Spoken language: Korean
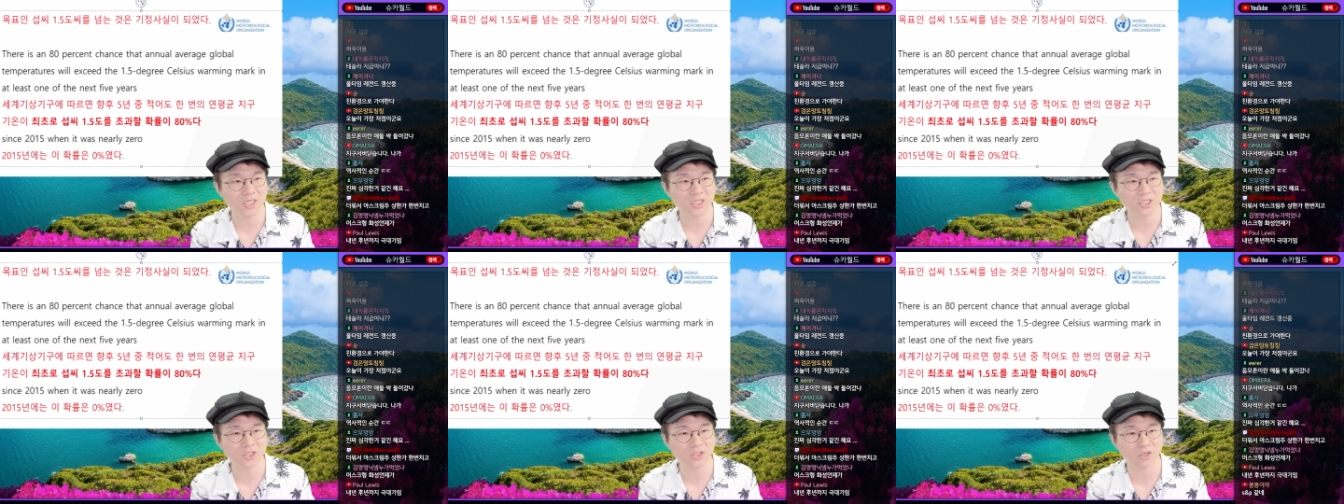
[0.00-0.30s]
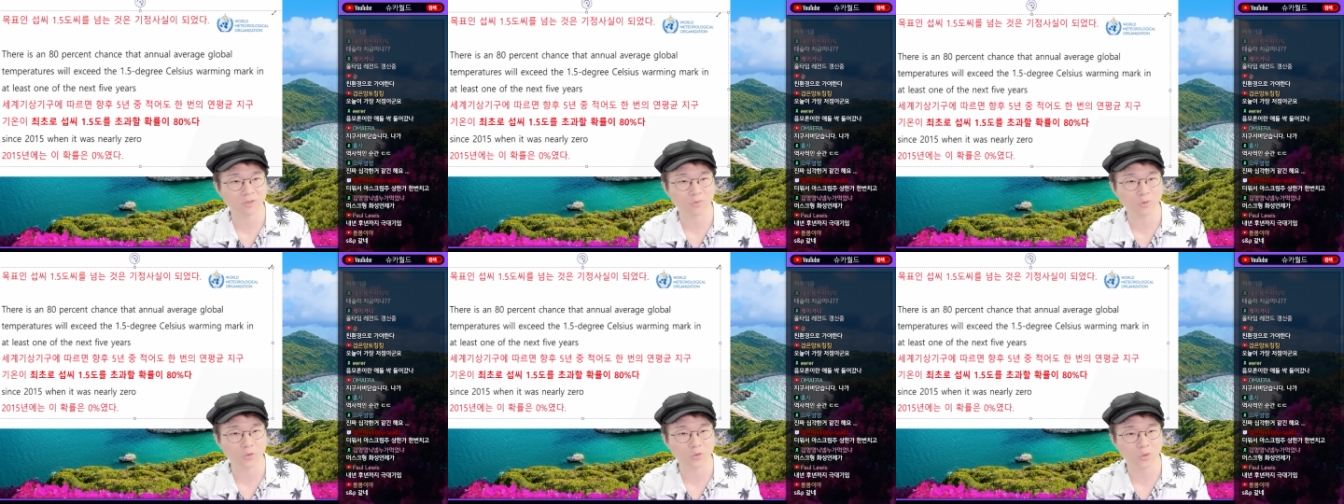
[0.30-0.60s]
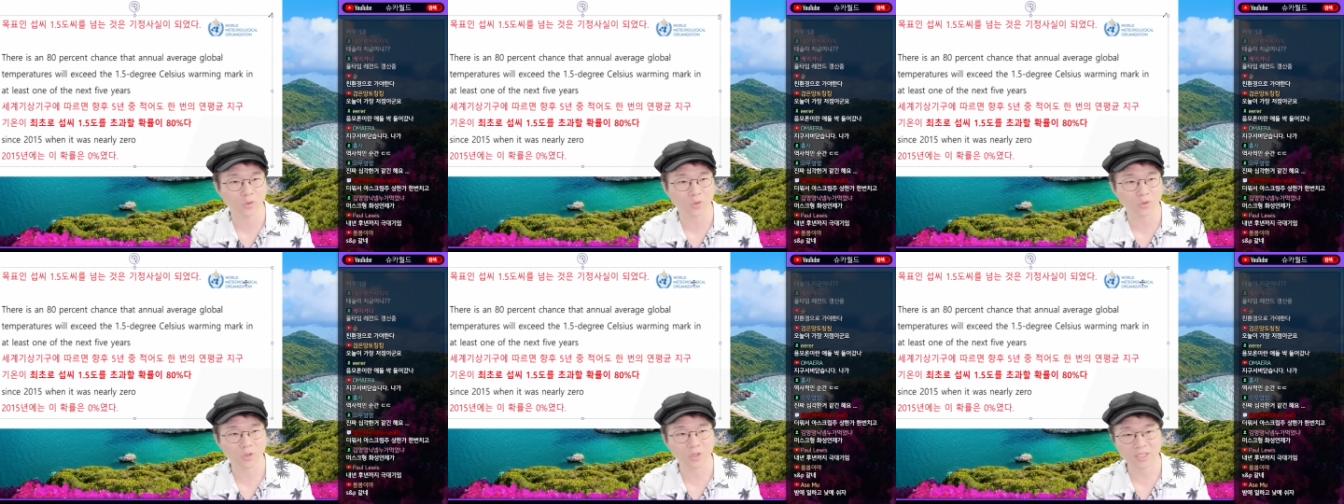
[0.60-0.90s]

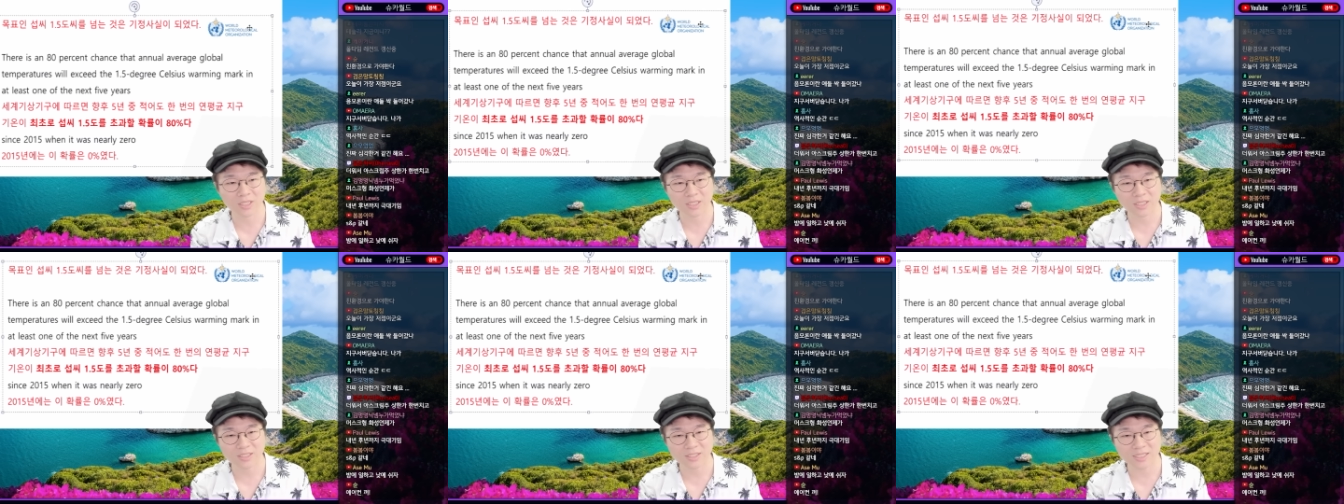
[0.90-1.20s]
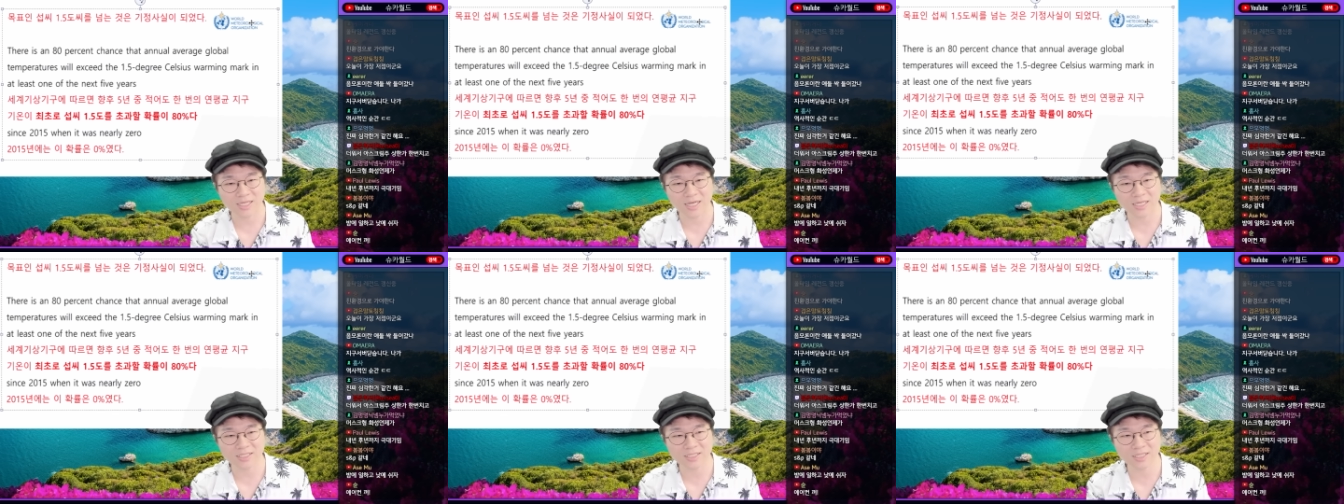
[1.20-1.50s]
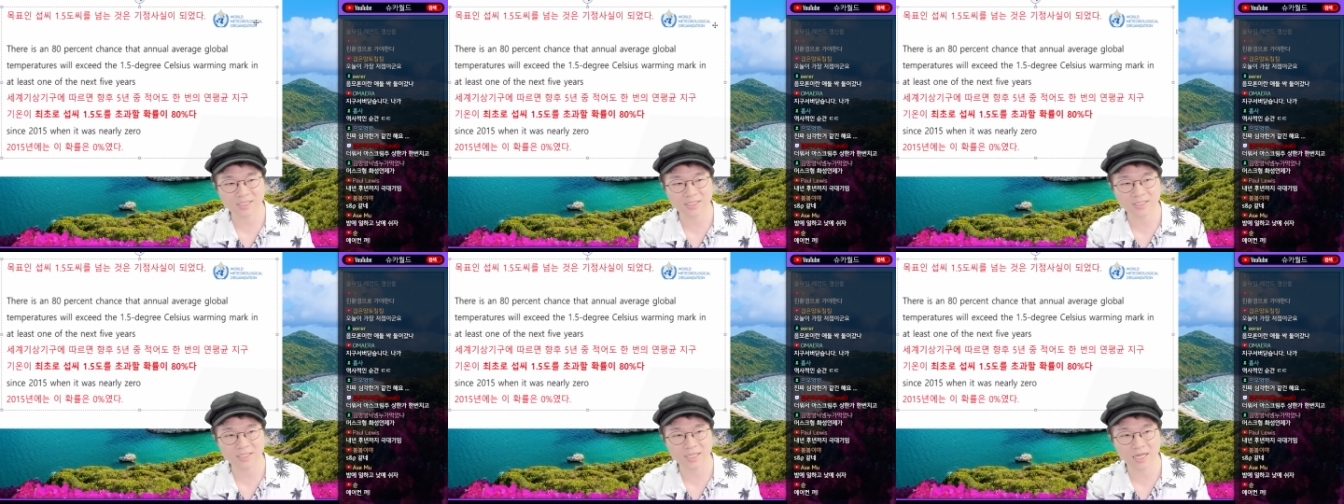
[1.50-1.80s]
1.5도
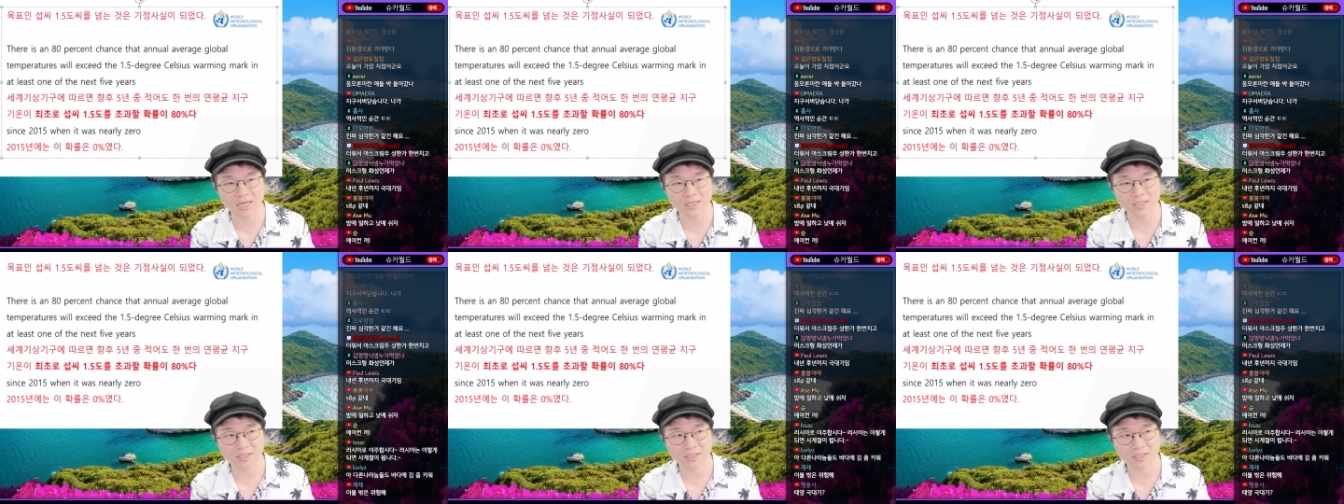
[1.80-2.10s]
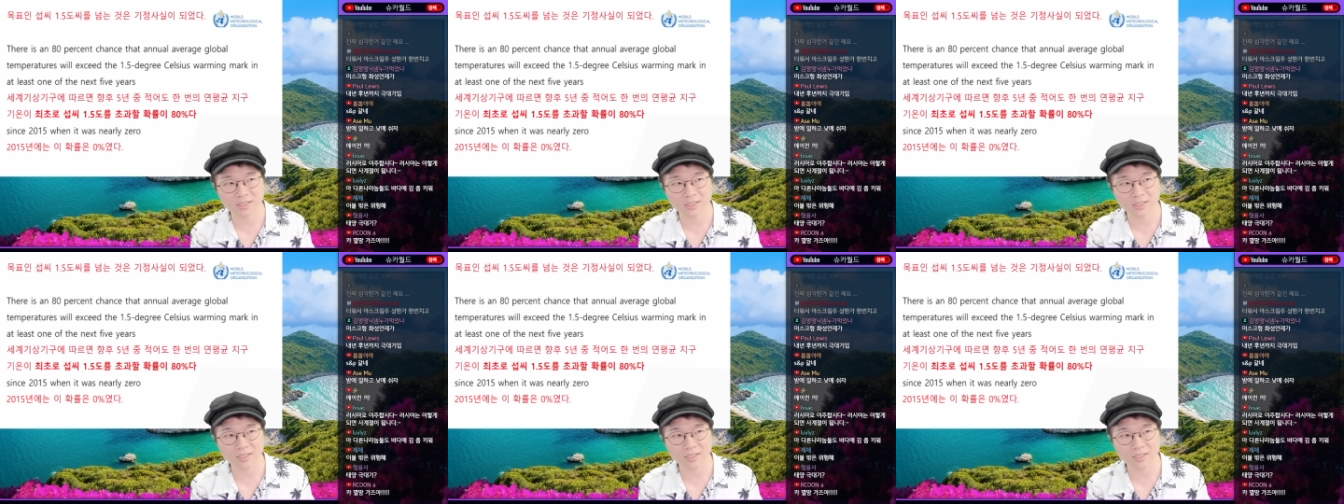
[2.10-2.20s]
사실상